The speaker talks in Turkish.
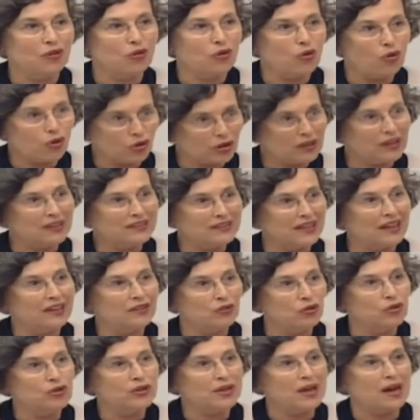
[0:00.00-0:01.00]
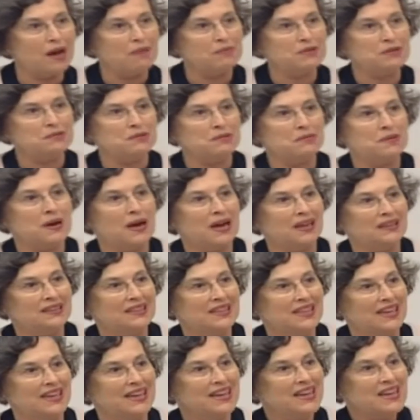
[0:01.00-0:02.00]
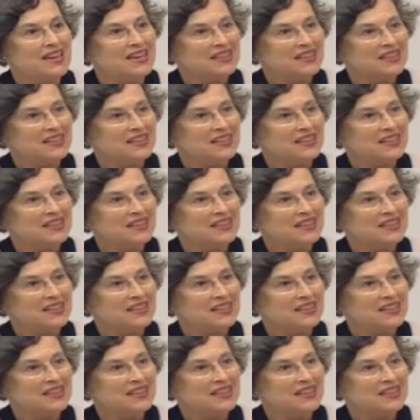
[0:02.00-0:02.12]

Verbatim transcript: o kadar önemli bir belge